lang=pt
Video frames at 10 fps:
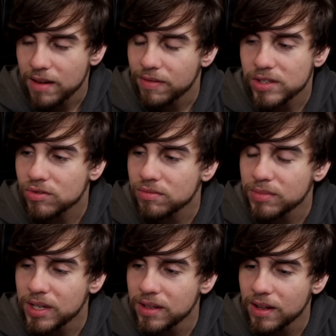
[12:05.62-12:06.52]
Aí ele fez
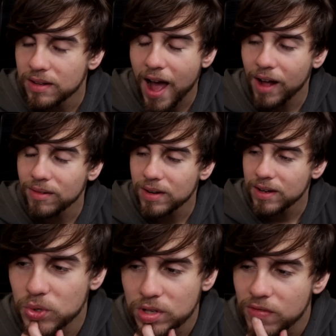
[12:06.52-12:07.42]
comida,
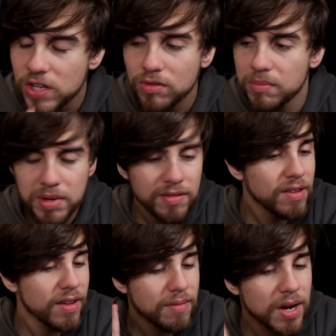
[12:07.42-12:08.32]
água, tudo e vai
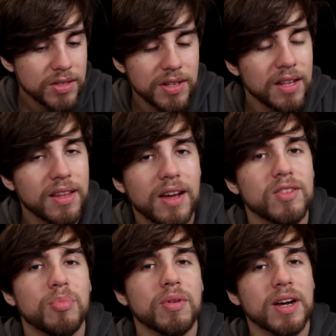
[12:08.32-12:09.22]
sobreviver embaixo da
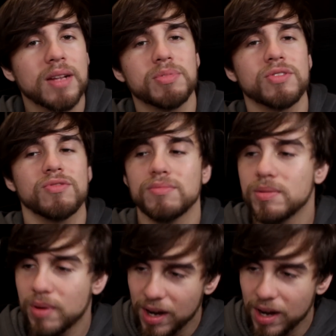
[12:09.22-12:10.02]
terra do apocalipse zumbi.